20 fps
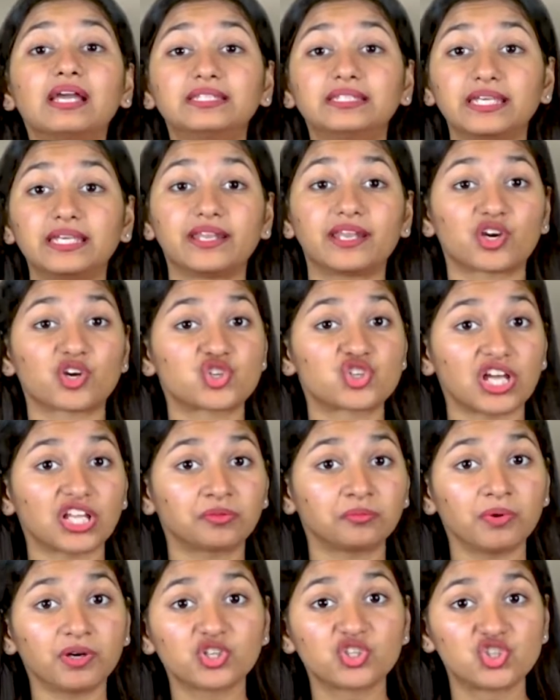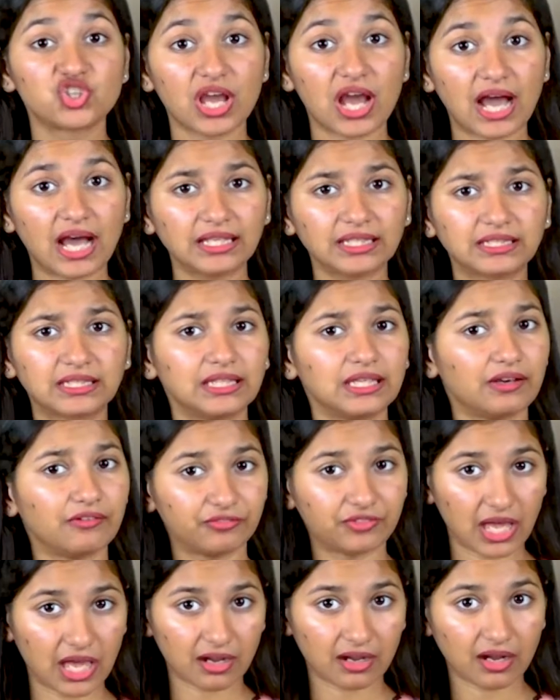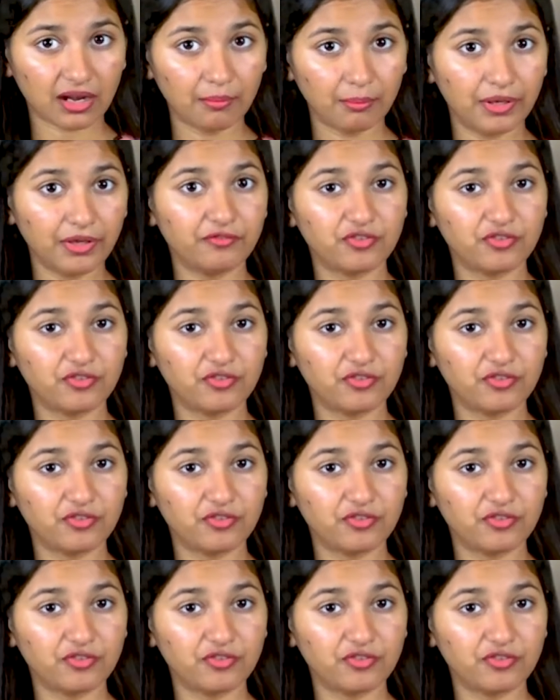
ये रक्षात्मक जिहाद की अवधारणा में